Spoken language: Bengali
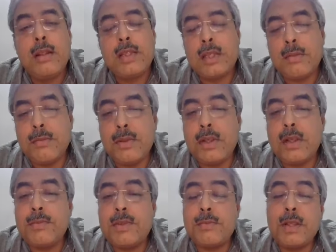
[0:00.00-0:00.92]
যেরকম
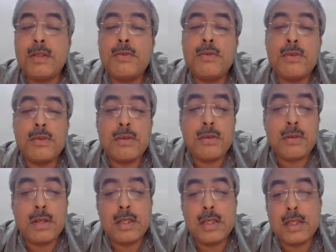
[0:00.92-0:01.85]
বললাম যে প্রায় দুশো
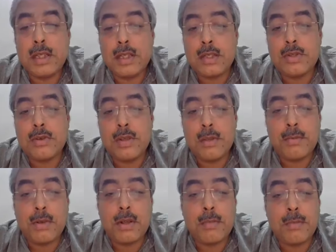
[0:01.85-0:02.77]
ষোলোটা দেশে এটা ছড়িয়ে
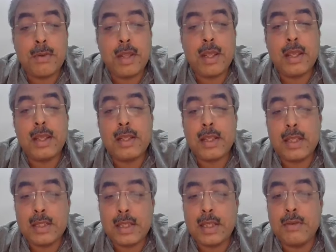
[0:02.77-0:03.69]
পড়ার পরে একে
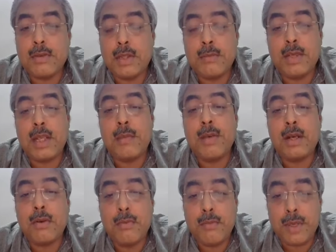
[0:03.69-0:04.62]
যে এই অতিমারি বা
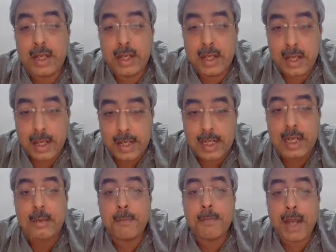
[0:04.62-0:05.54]
কোভিড
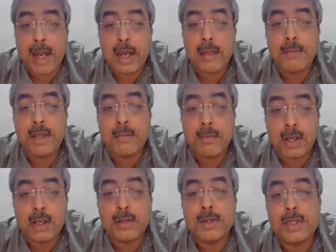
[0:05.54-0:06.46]
নাইনটিন প্যান্ডেমিক
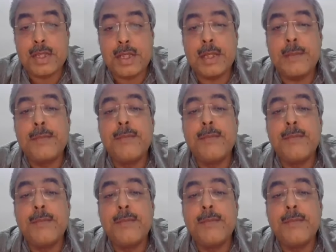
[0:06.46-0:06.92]
বলা হচ্ছে